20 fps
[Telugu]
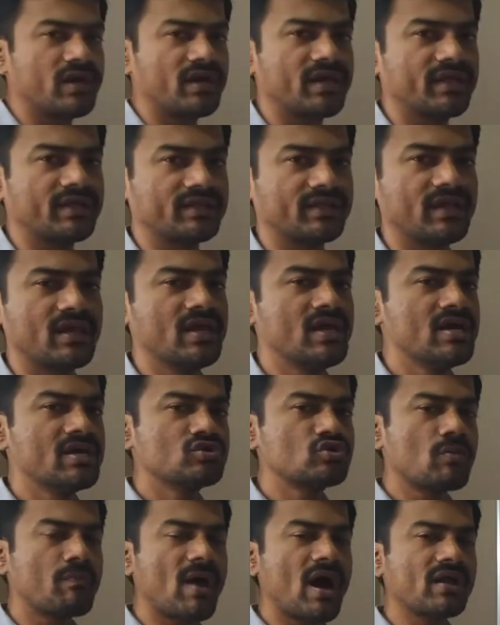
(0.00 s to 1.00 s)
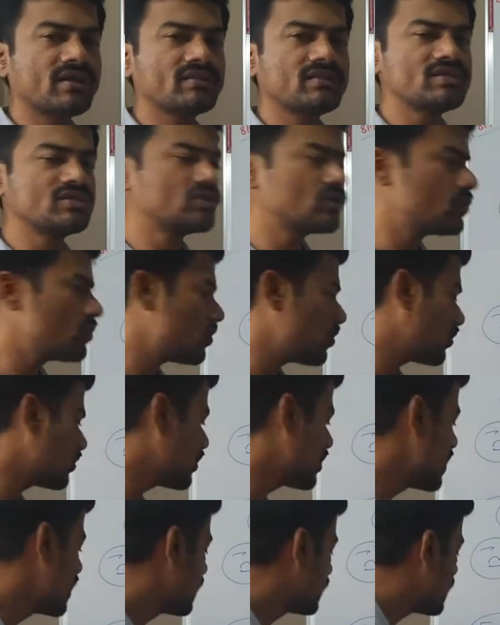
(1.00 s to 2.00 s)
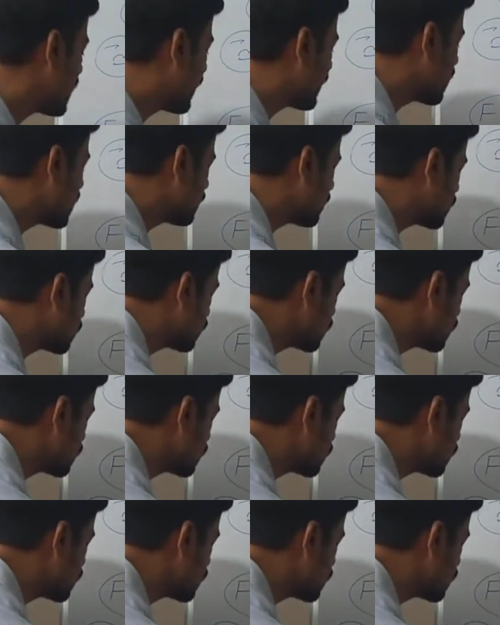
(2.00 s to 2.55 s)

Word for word: వెల్లడైంది సో భారతదేశంలో దాదాపుగా